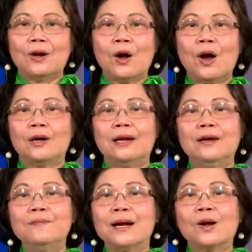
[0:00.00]
Còn
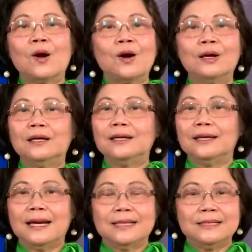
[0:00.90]
nếu mà con
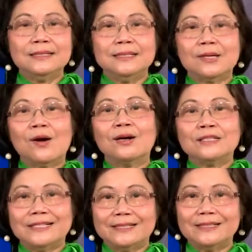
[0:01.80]
là những người con
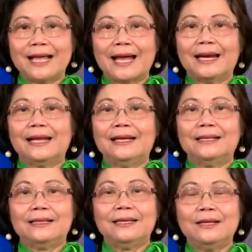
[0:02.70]
trưởng thành
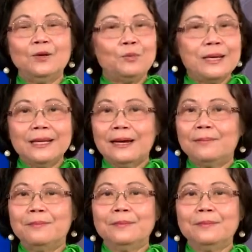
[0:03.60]
thì lúc bấy giờ